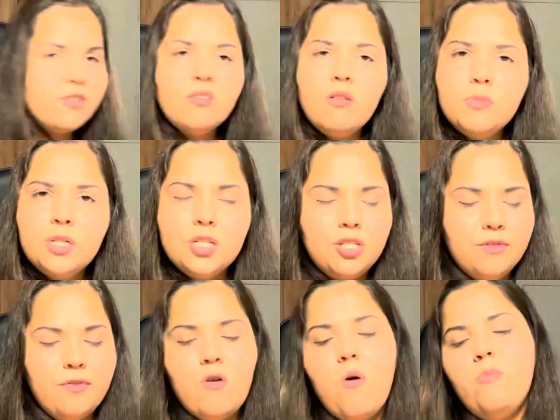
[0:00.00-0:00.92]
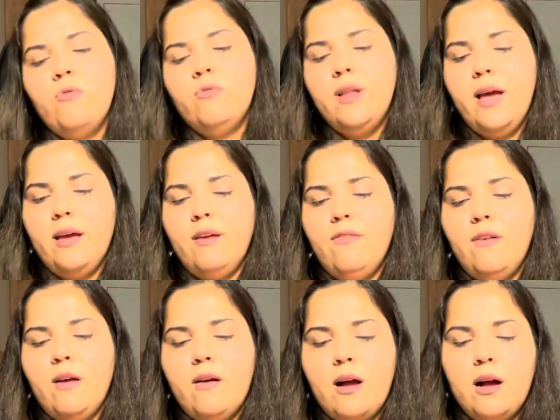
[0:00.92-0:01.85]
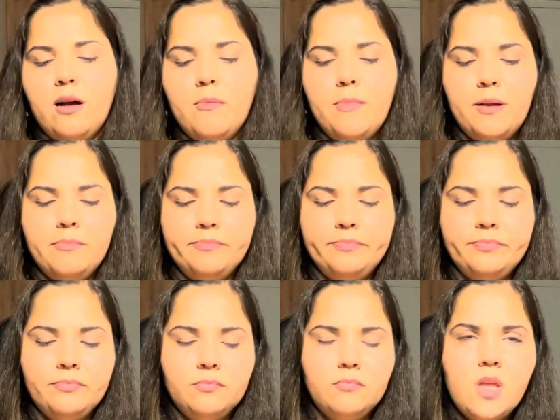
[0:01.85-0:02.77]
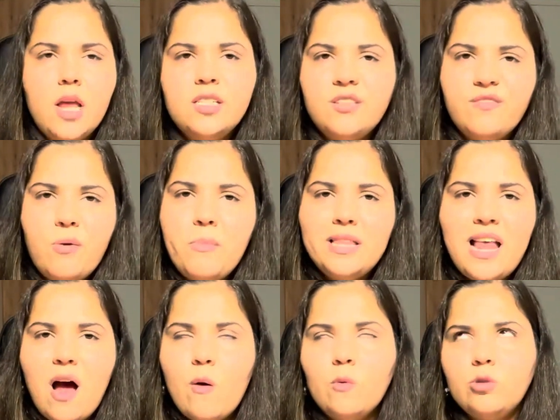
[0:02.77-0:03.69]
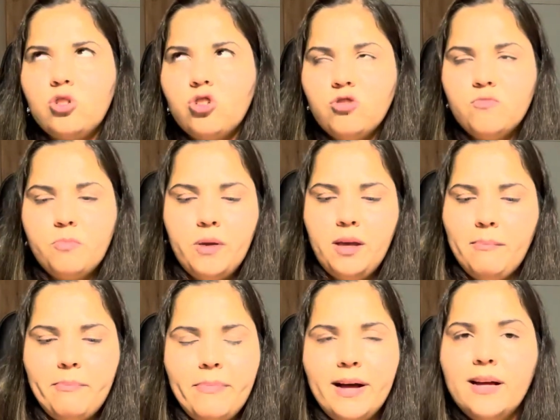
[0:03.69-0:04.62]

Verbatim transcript: ser um objetivo comum, né? Que vem com a câmera. Eles não vão mandar um supimpa.